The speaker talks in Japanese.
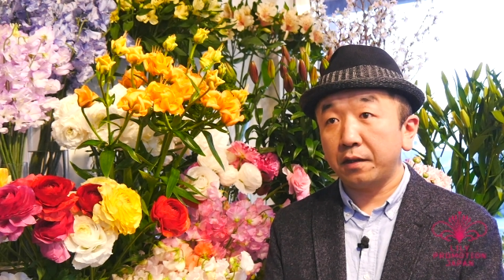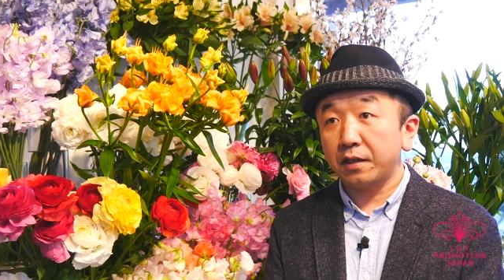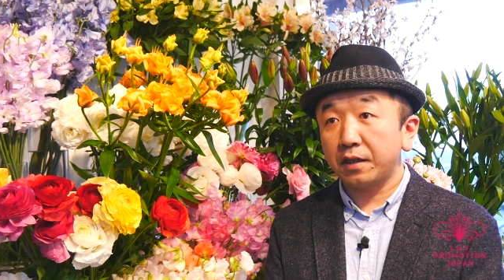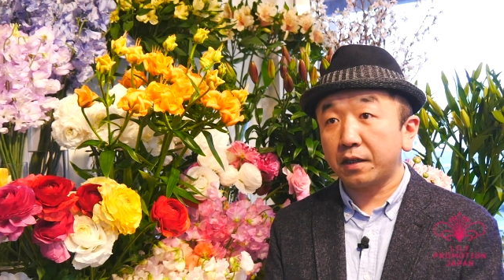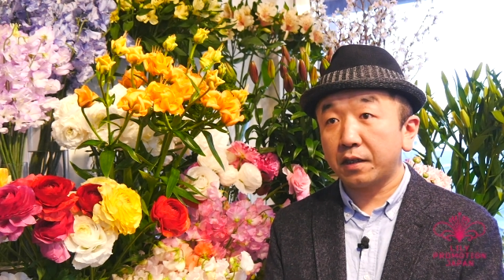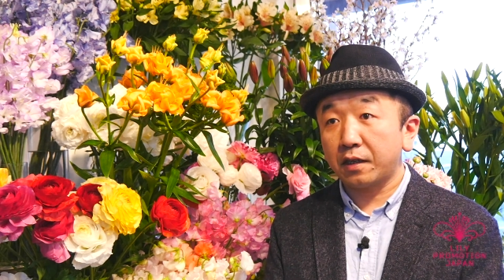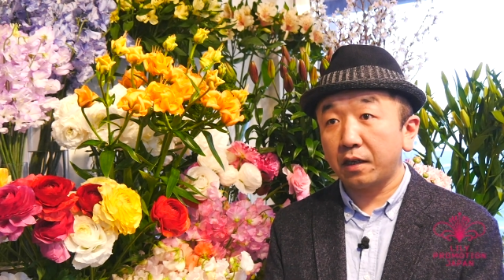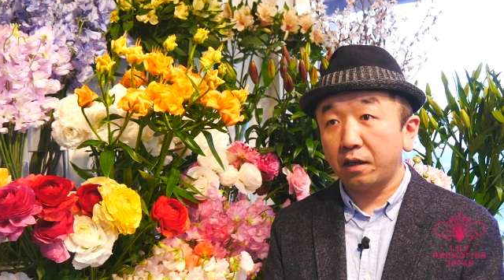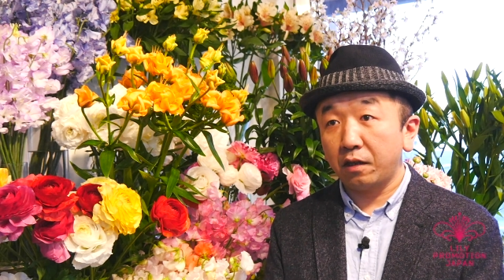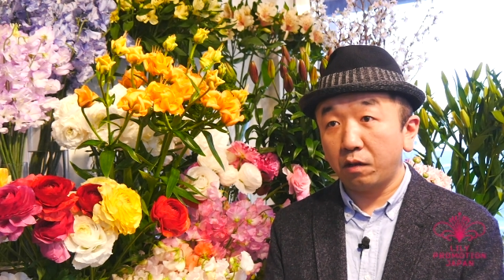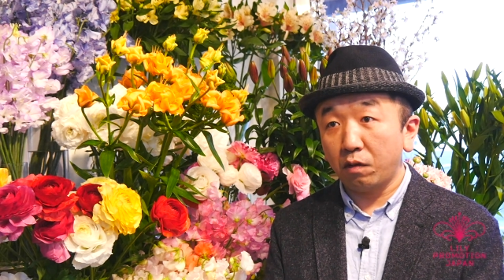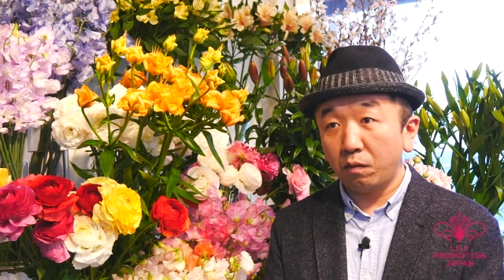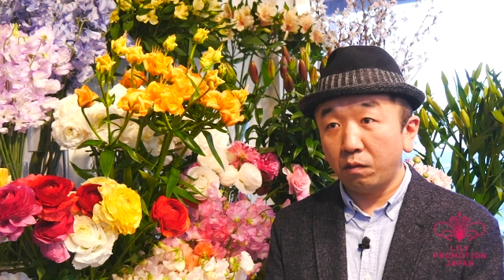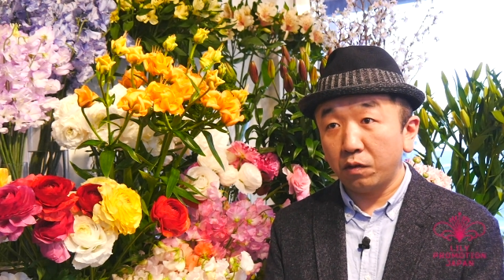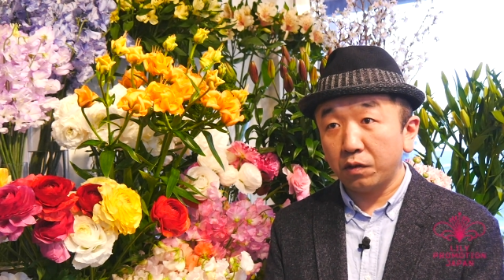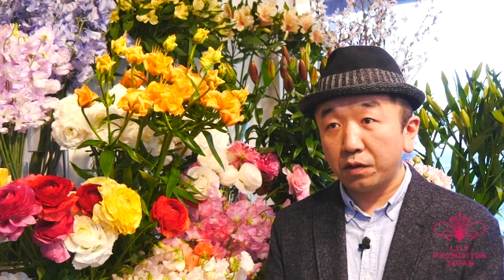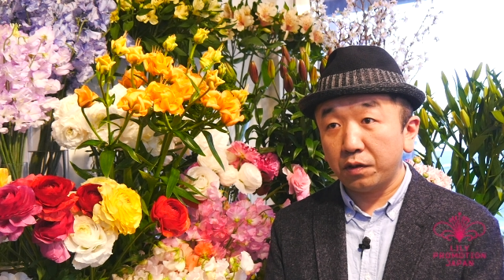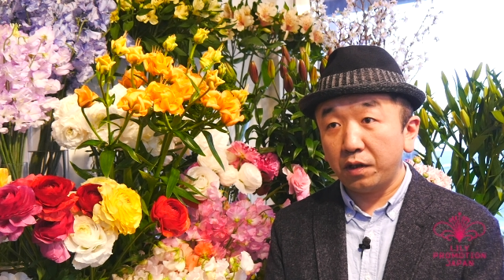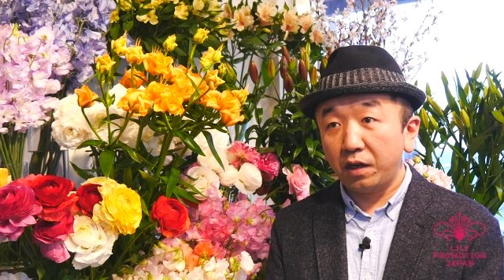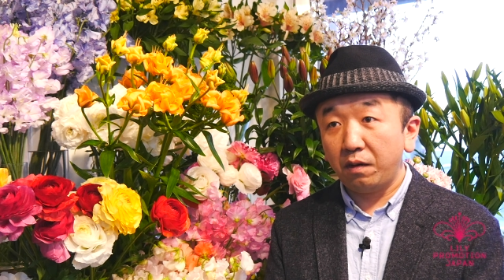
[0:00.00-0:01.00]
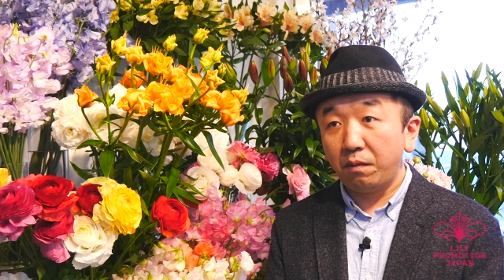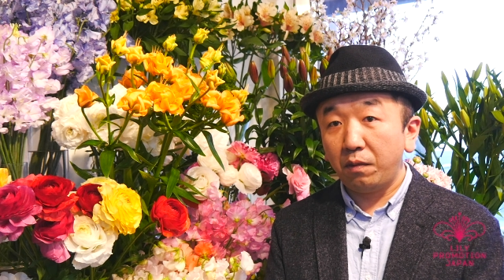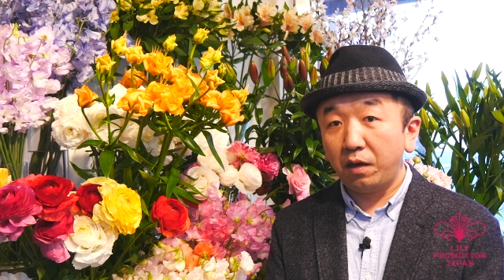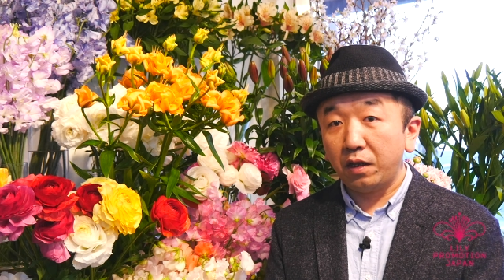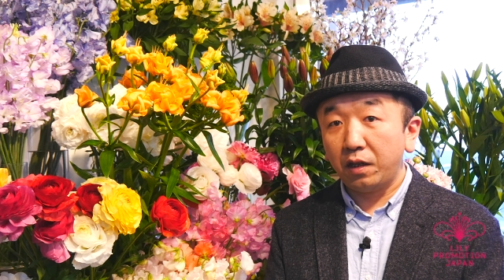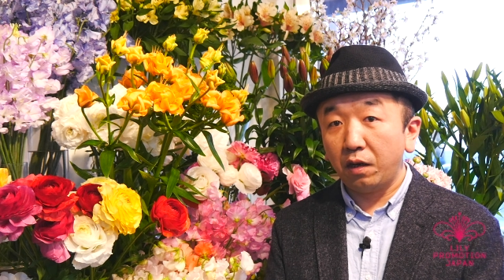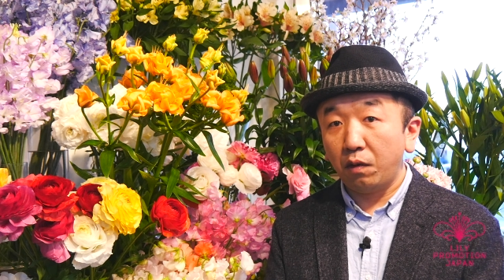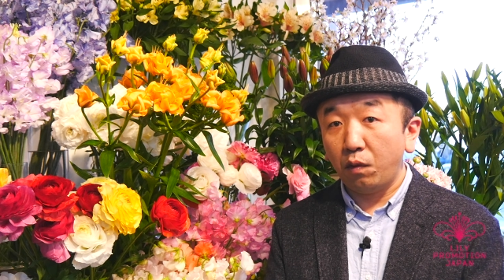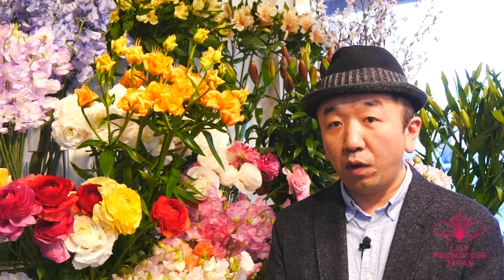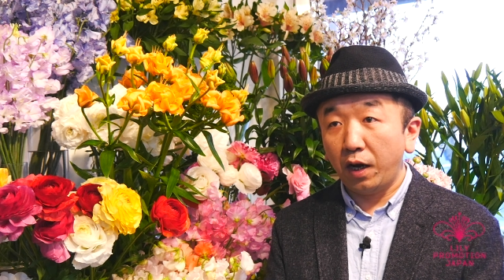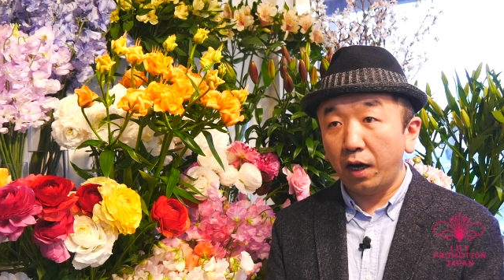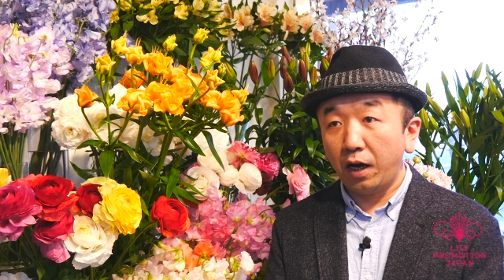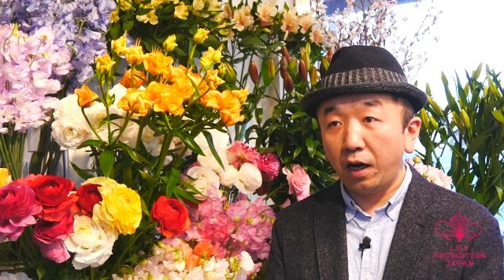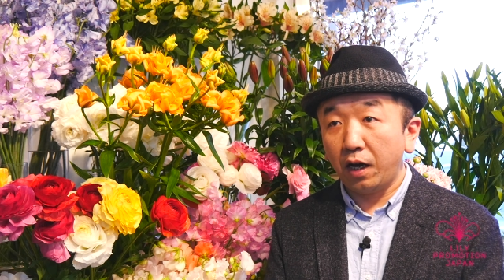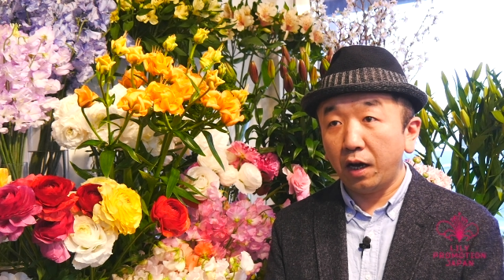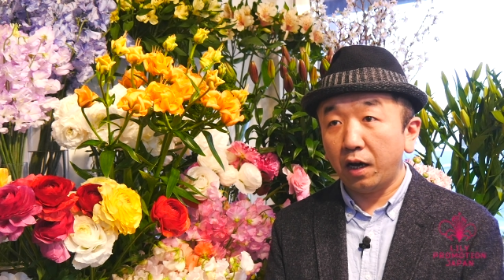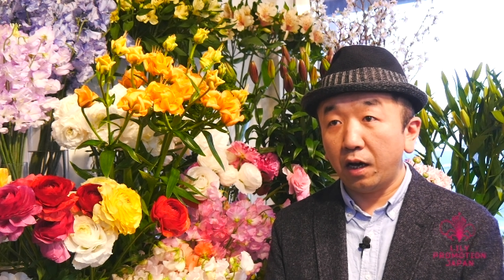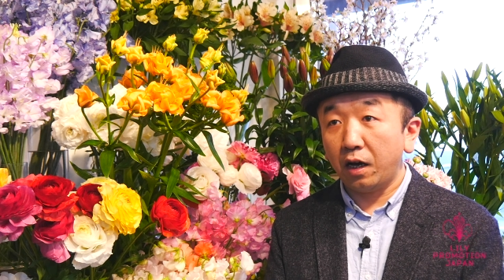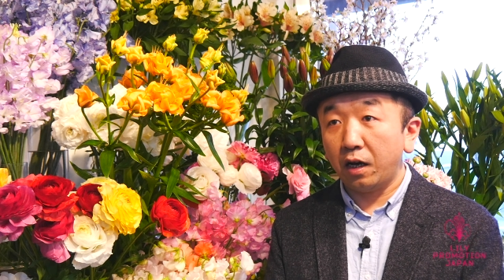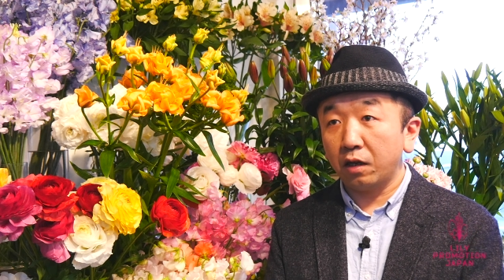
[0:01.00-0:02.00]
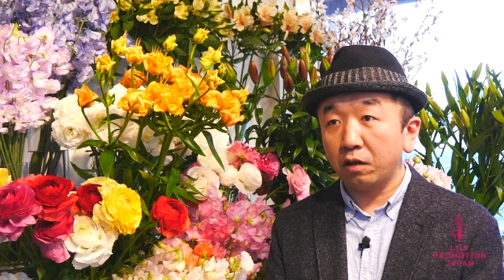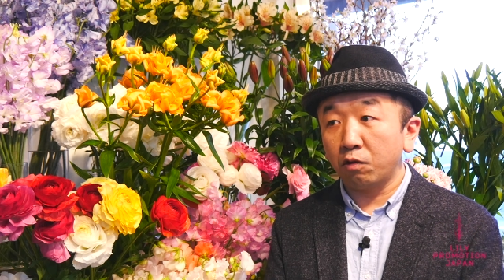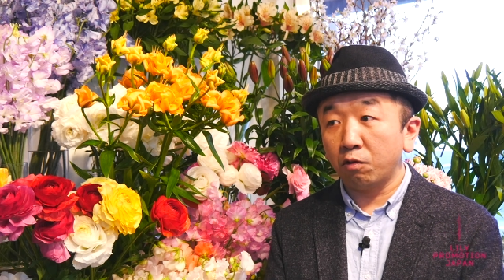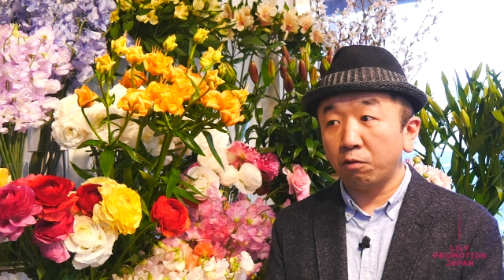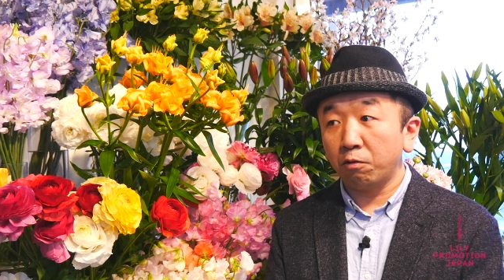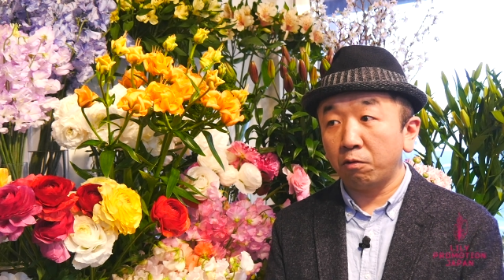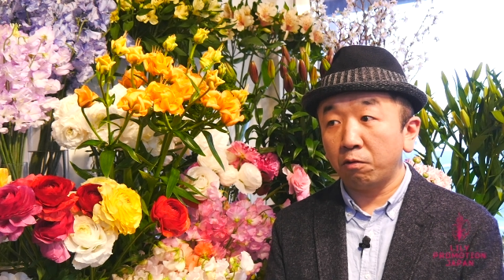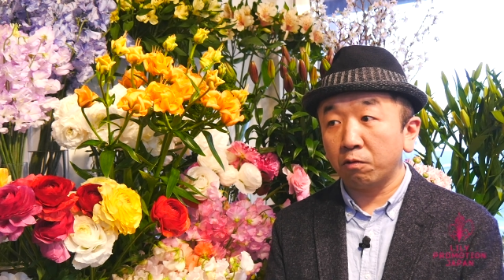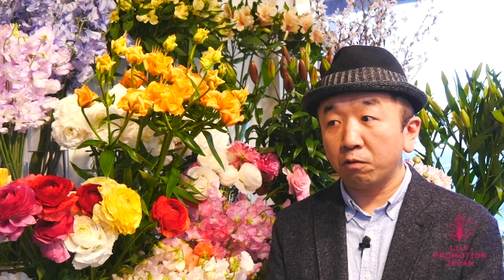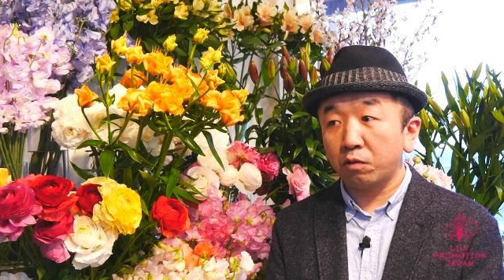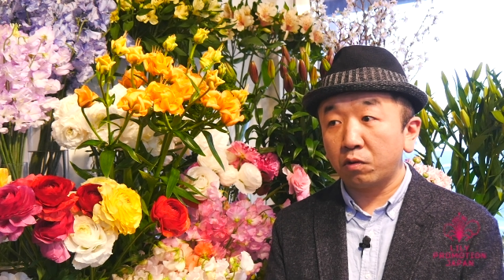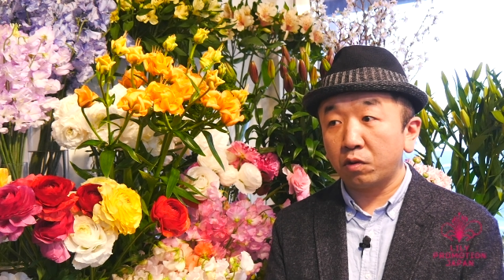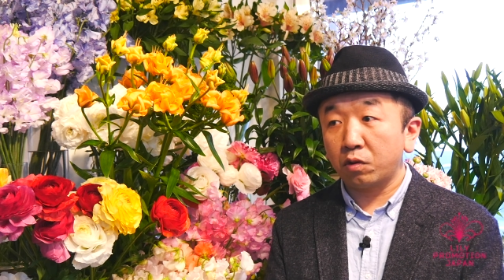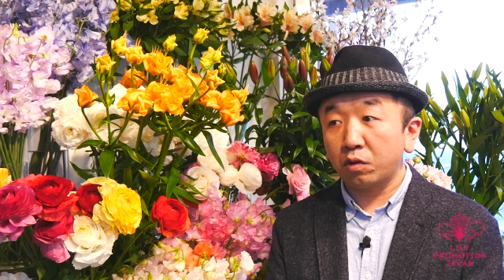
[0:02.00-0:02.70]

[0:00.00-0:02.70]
んですけれどもそれまではあの